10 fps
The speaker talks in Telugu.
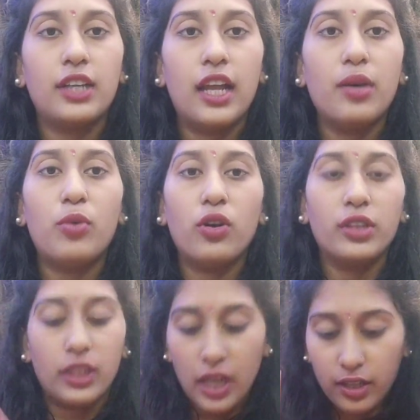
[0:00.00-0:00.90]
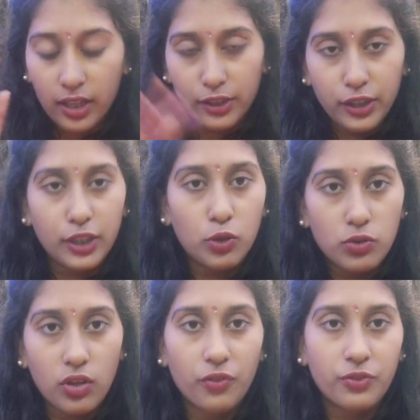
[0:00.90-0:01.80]
చాలా బాగుంది నాకు అన్నిట్లో
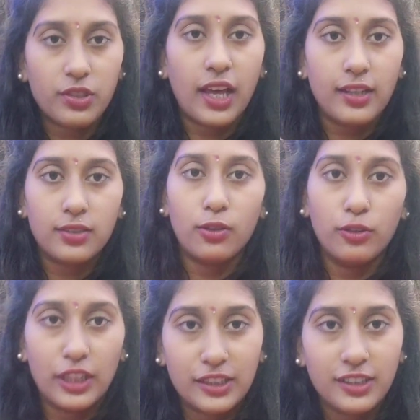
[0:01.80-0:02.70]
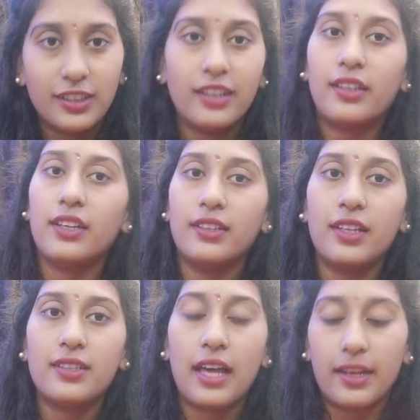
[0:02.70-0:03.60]
సాఫ్ట్ శారీస్లో నచ్చింది అయితే
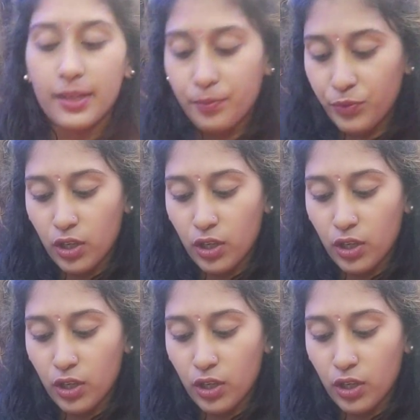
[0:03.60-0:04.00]
ఇదే శారీ